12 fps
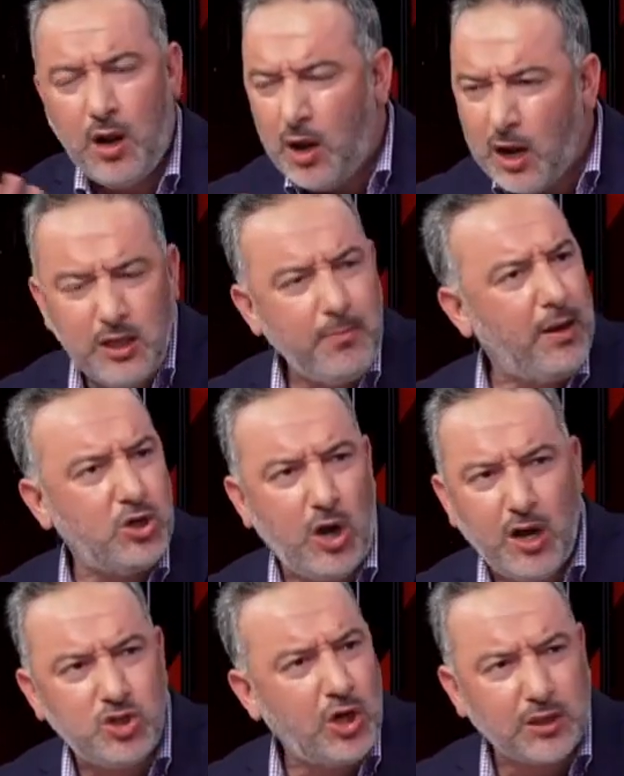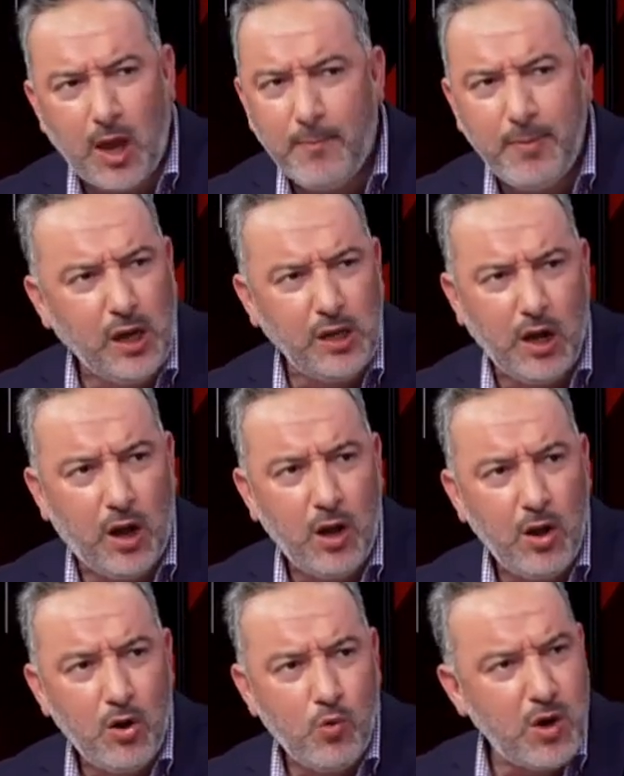هذه حاجه طبيعيه
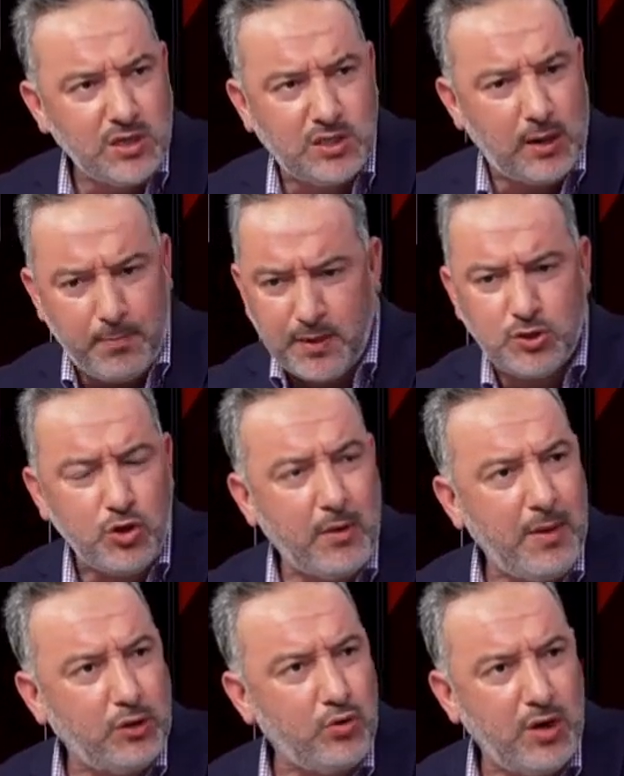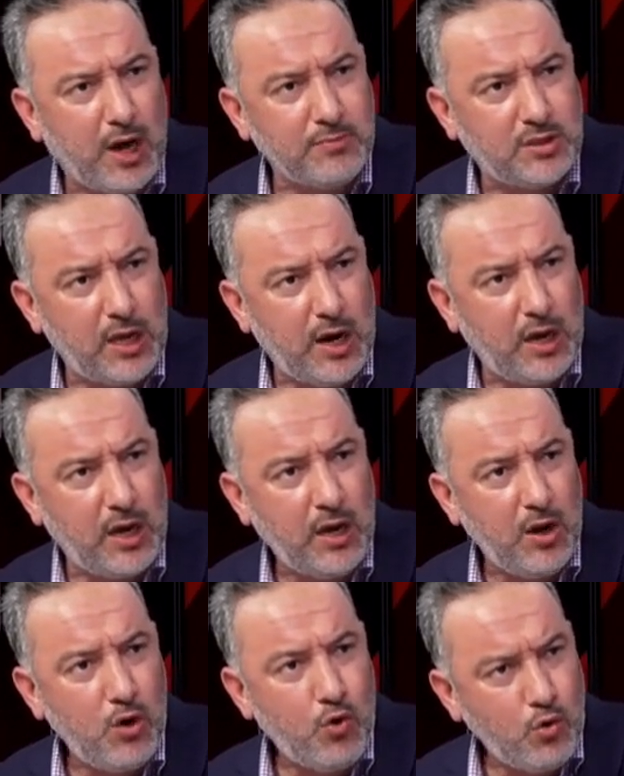وزير سور ماتوا لنا خمس دراري
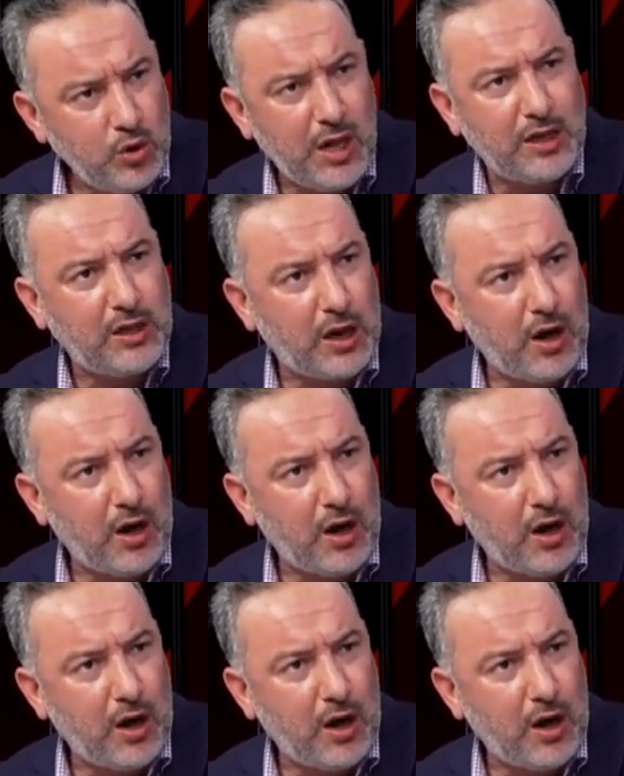وثلاثه راهم